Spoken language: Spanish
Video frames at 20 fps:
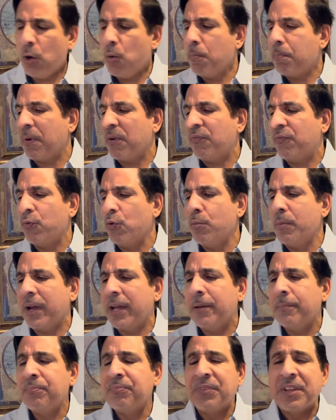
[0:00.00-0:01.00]
Es un
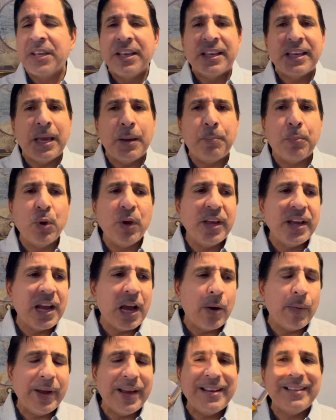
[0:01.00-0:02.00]
perfume que pueden
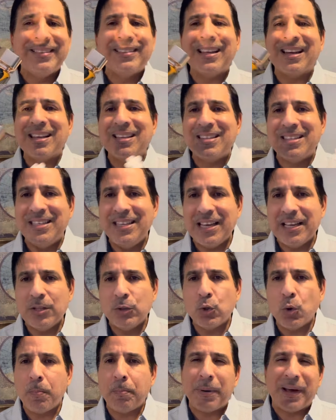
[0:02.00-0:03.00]
haber
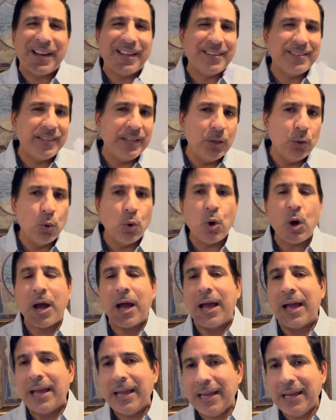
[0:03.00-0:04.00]
300 parecidos
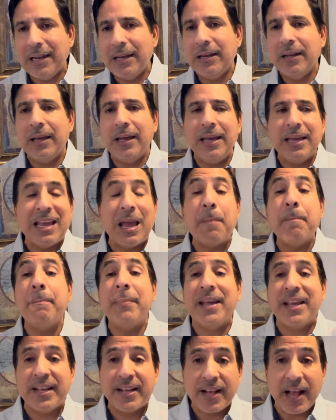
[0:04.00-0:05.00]
a él en el
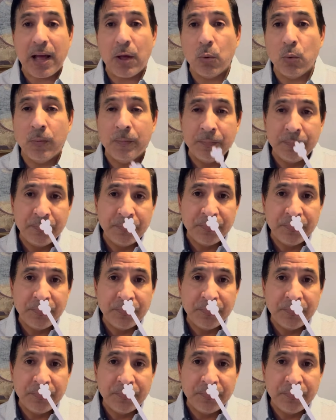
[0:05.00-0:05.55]
mercado.